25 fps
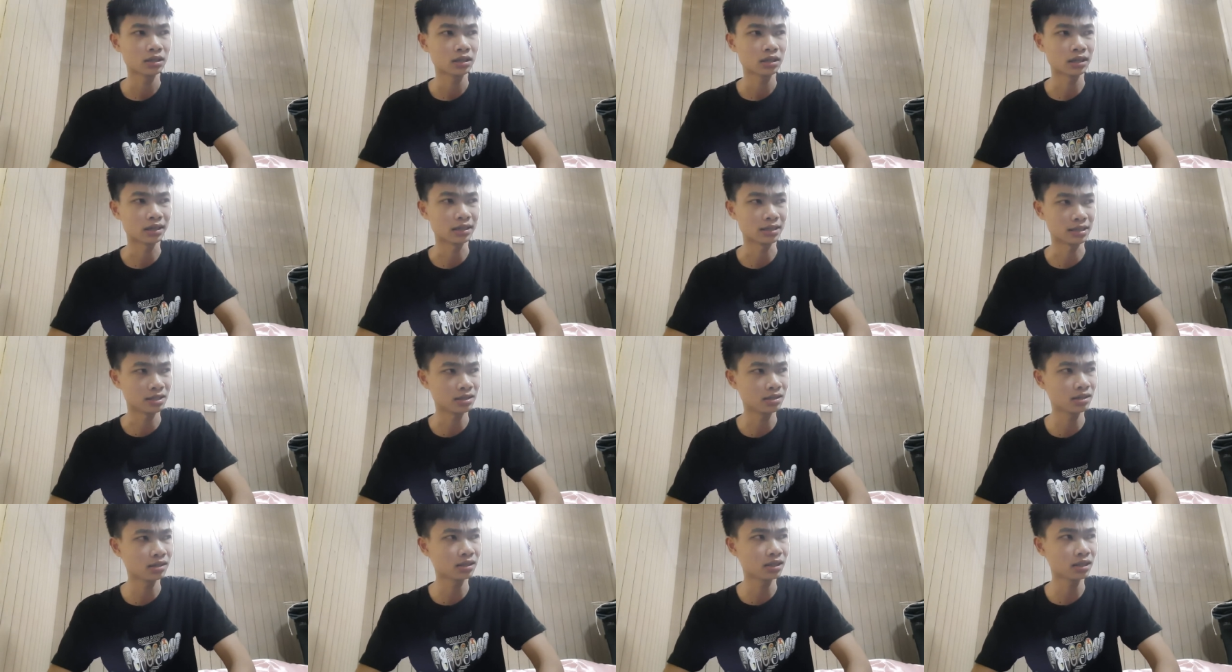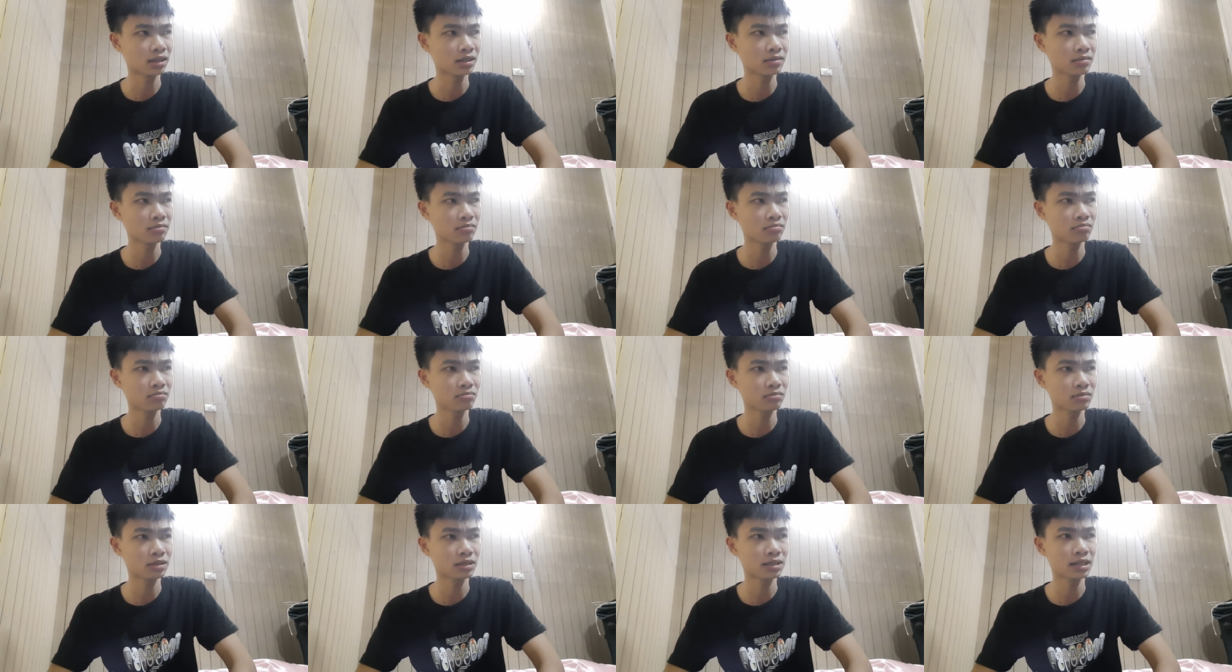Ngày xưa thế
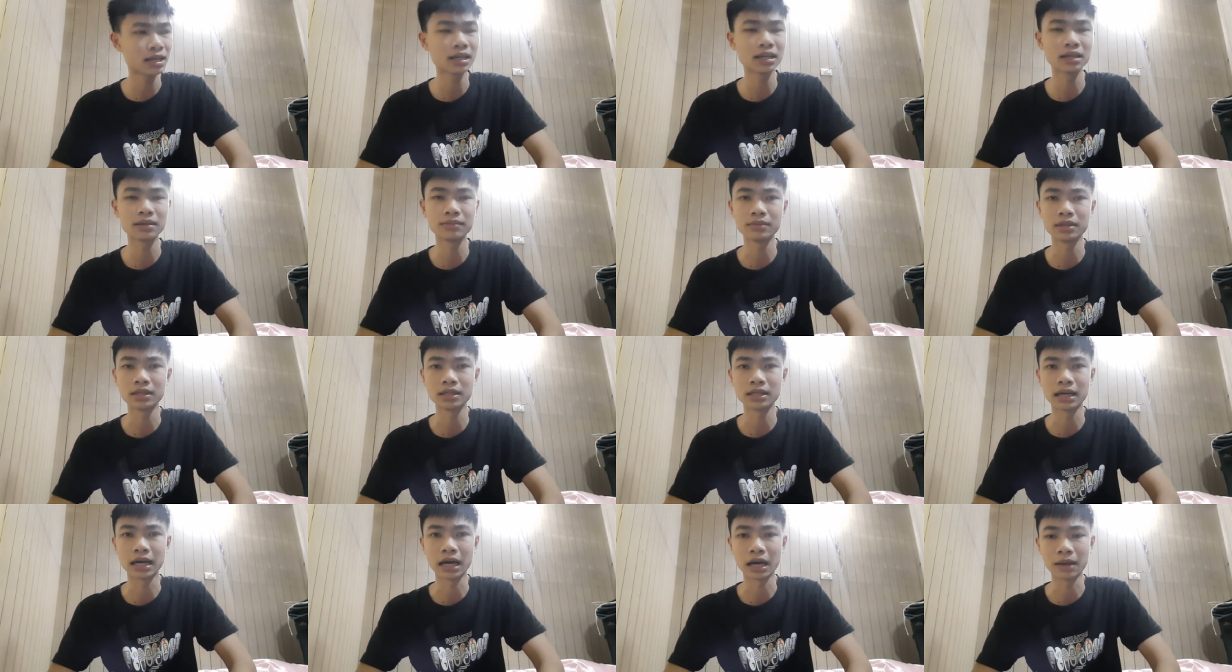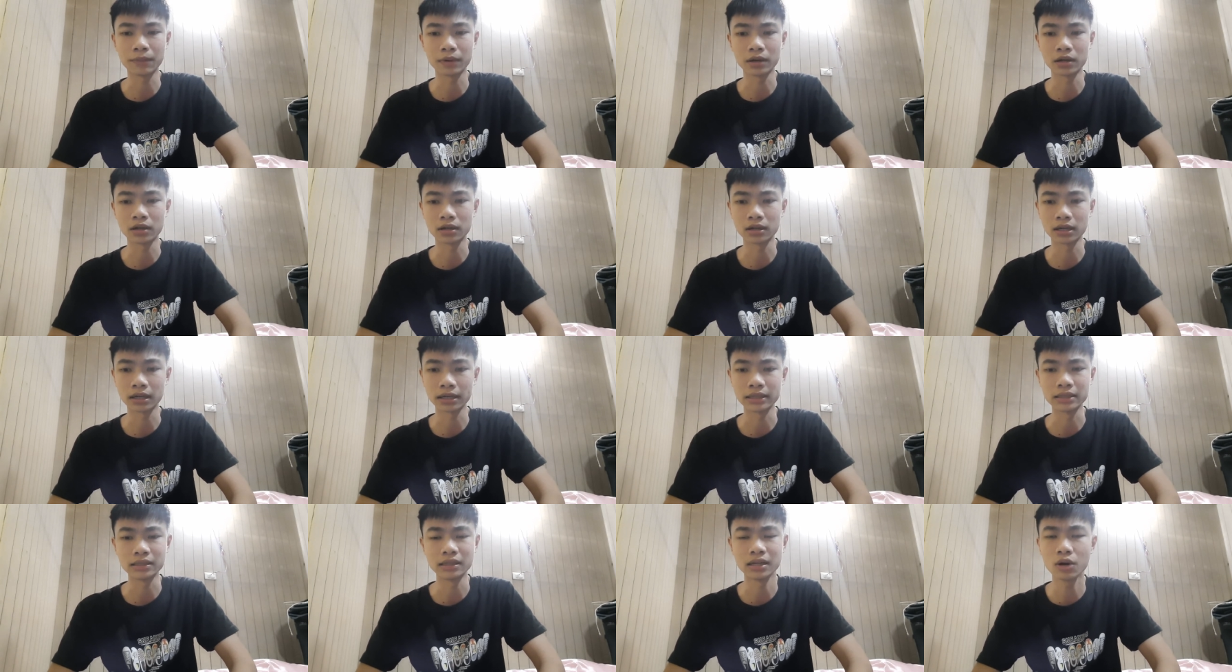gia đình mình cả bảo là
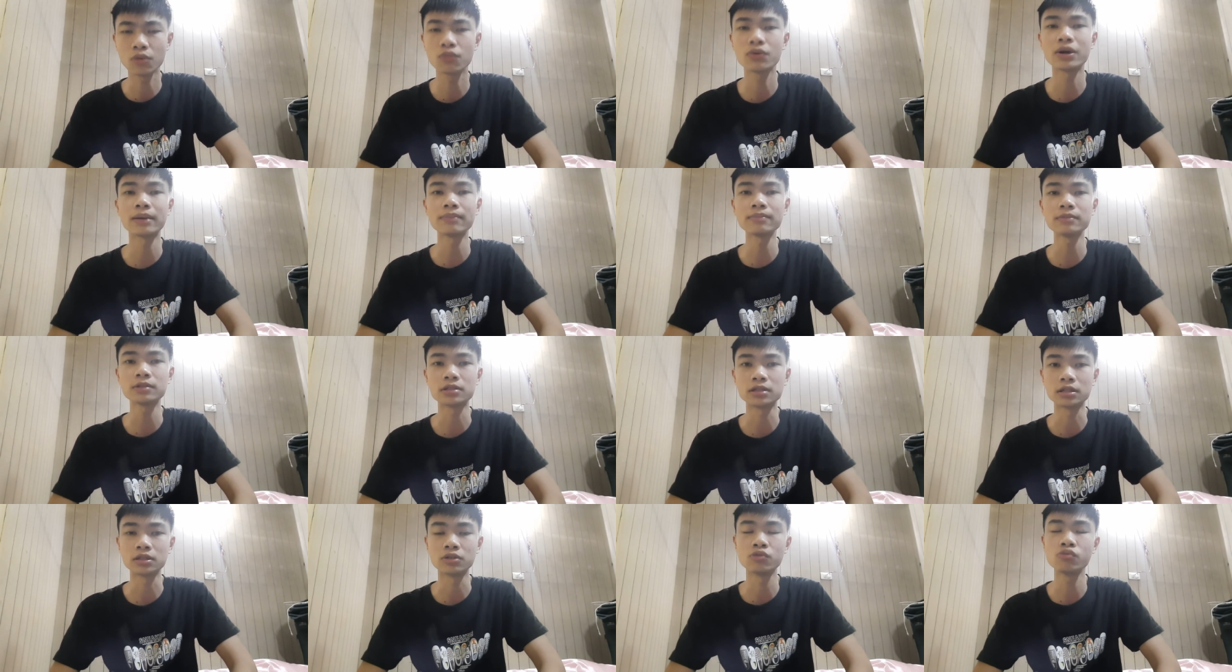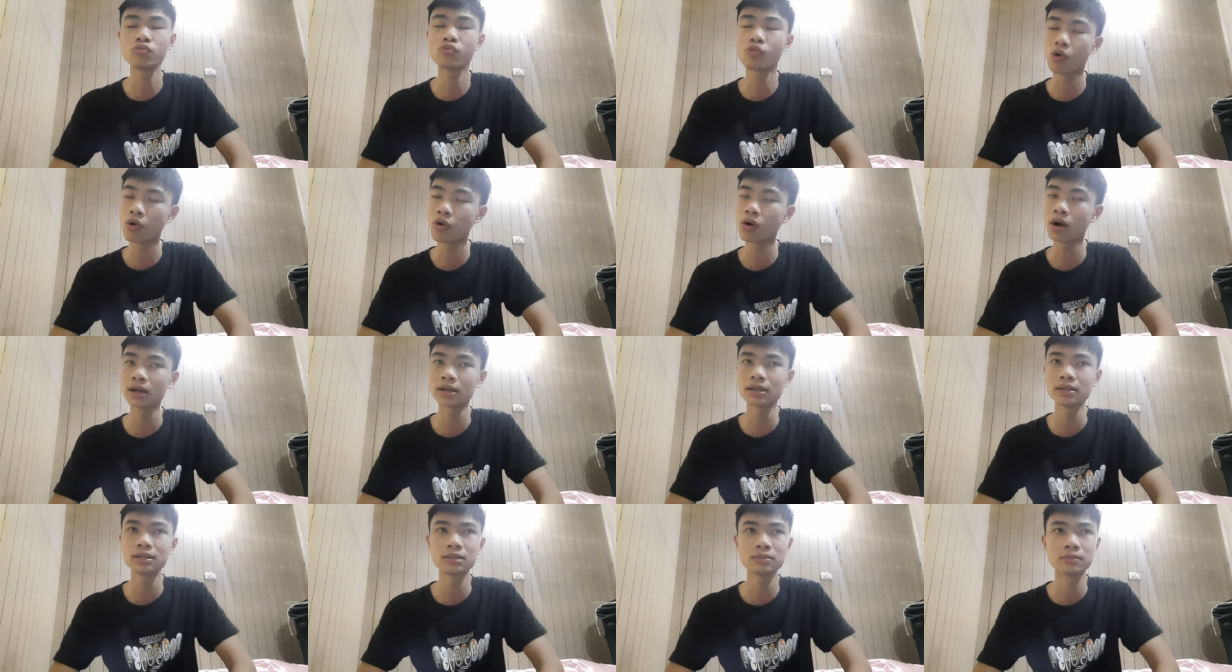ngày nâu lắm thì cũng
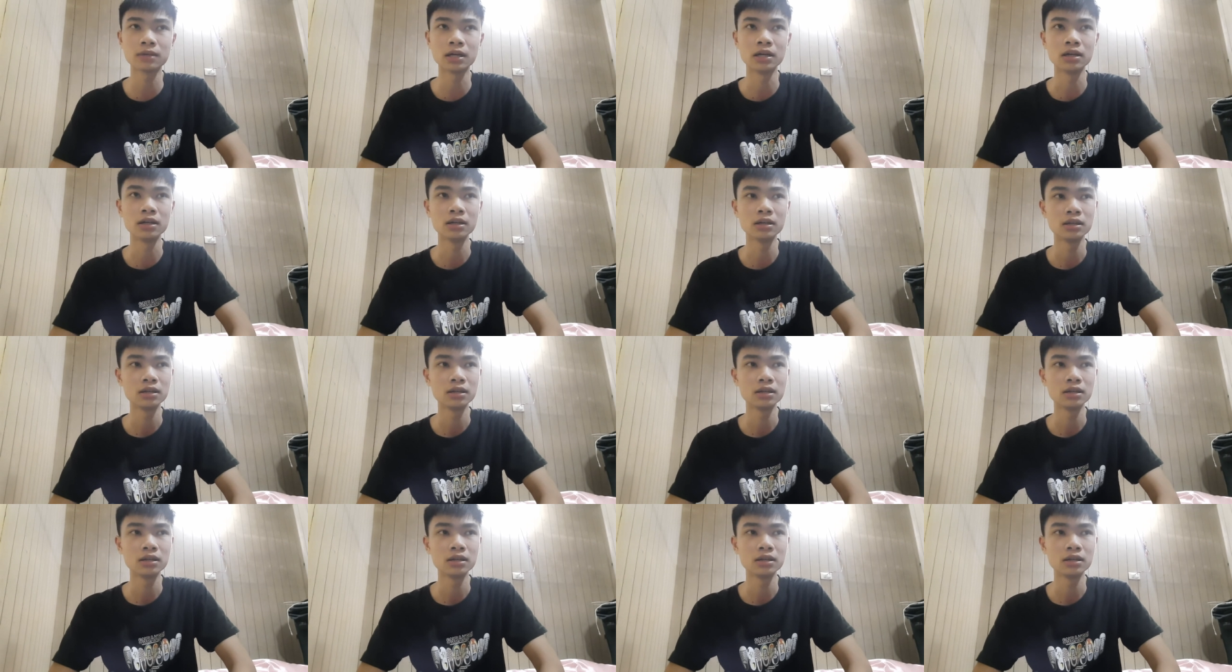có đấy, nhưng mà